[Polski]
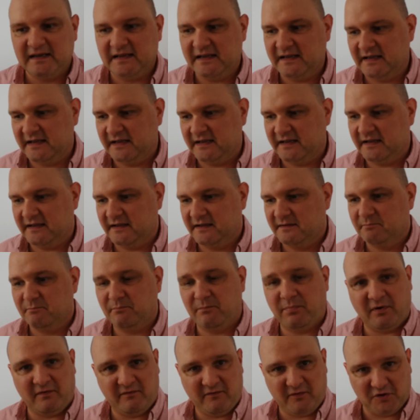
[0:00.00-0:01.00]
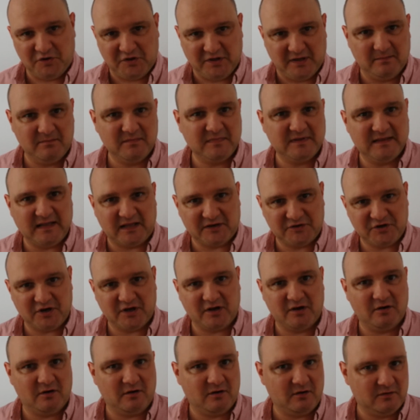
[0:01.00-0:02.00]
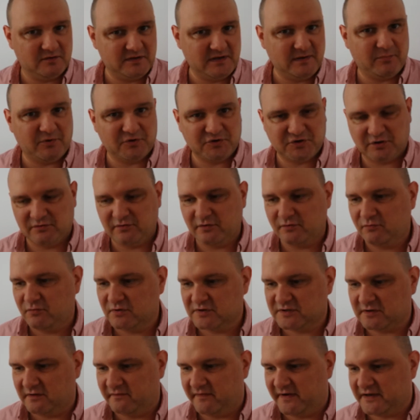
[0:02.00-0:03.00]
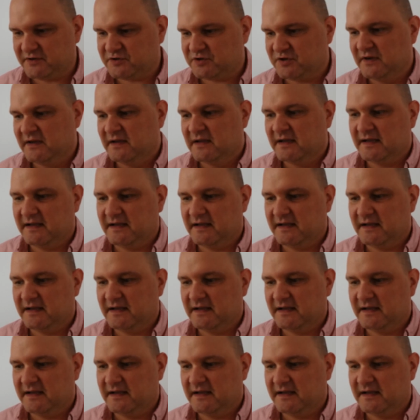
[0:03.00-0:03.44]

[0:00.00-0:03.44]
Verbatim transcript: I powodem, dlaczego nie poszedłem głosować,